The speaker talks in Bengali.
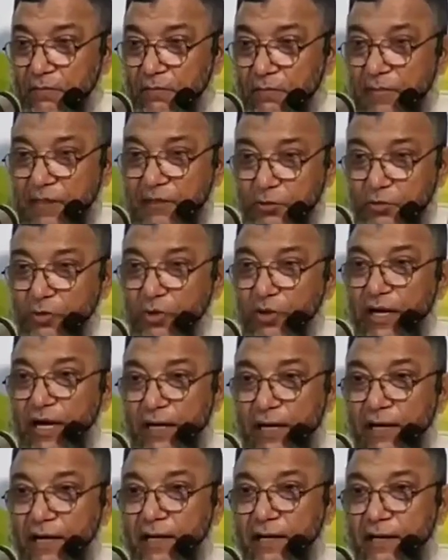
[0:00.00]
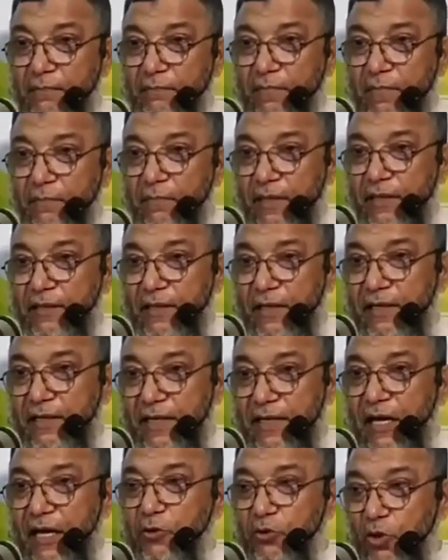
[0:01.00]
মানে সুন্দর ডাকা এটা এটা
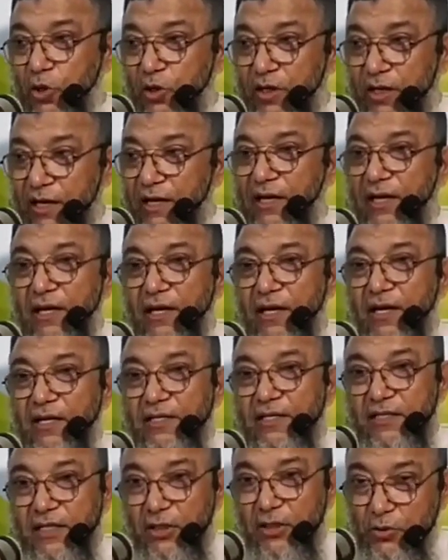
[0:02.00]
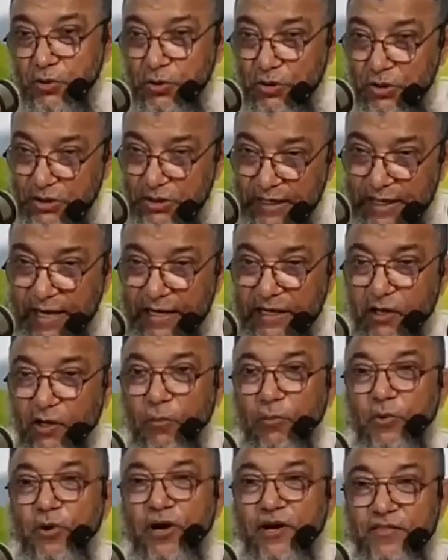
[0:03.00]
কেন দরকার যেহেতু তাকে একটা
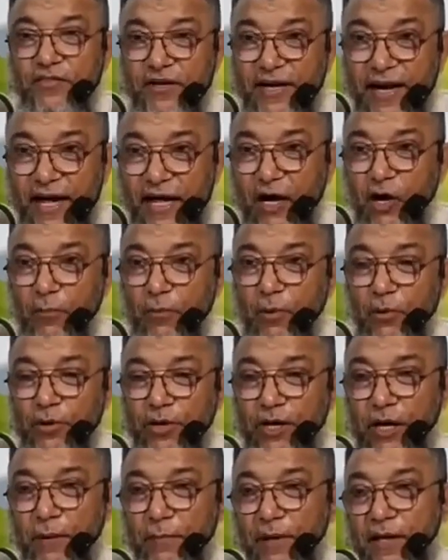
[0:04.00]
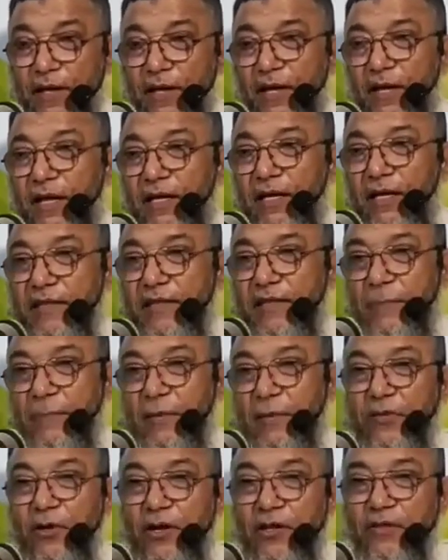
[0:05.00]
কমিউনিটিতে ডাকা হবে ওই নামে তারপরে
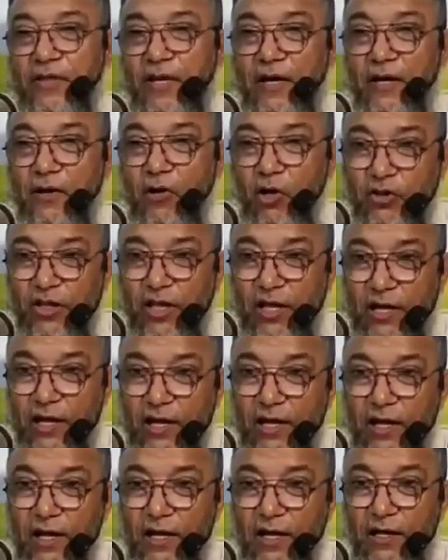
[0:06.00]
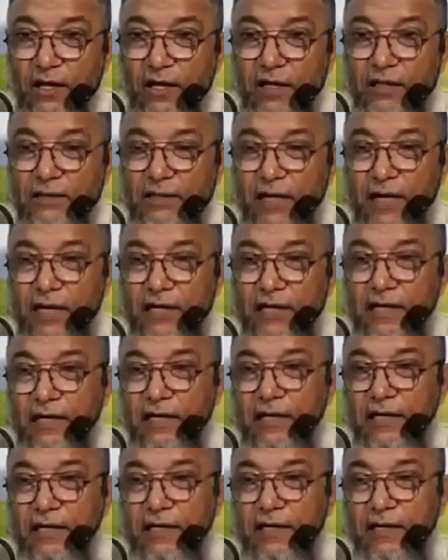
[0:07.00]
ধরেন তার খপনা তার
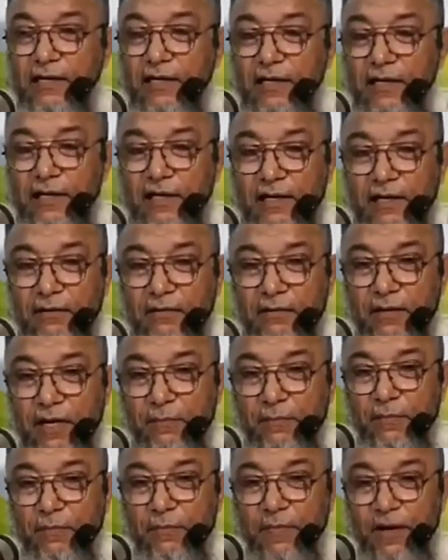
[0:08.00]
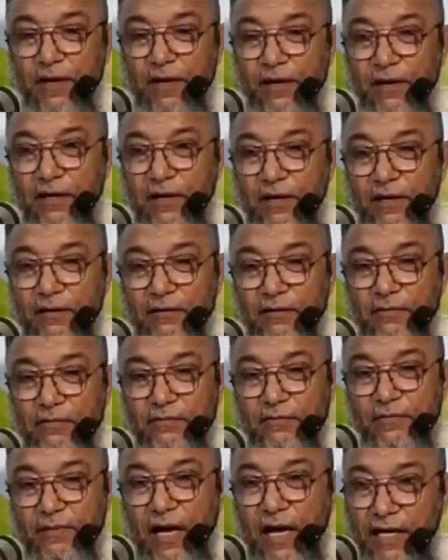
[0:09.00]
আপনার
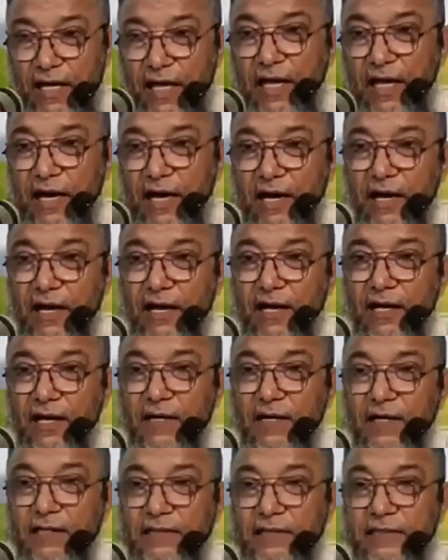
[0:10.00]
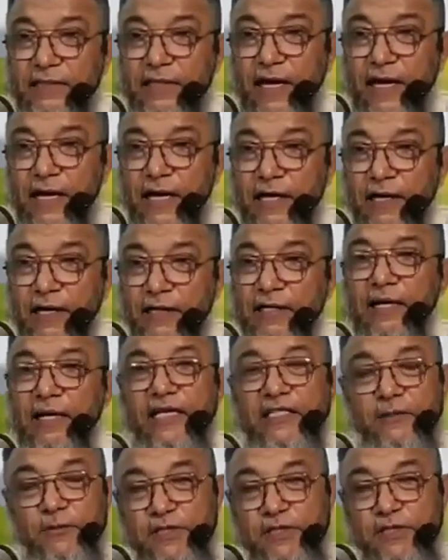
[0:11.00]
আকিকা তার
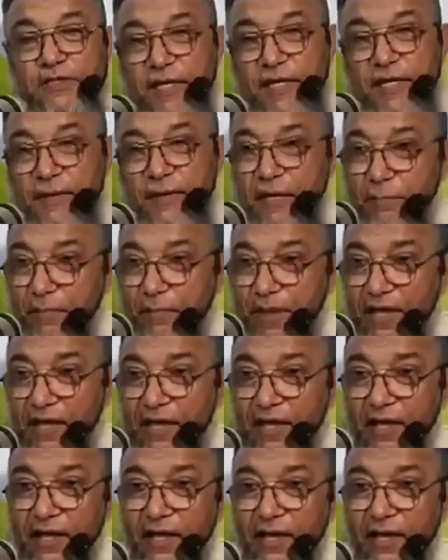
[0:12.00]
নেক্সট স্টেপে তার বিয়ে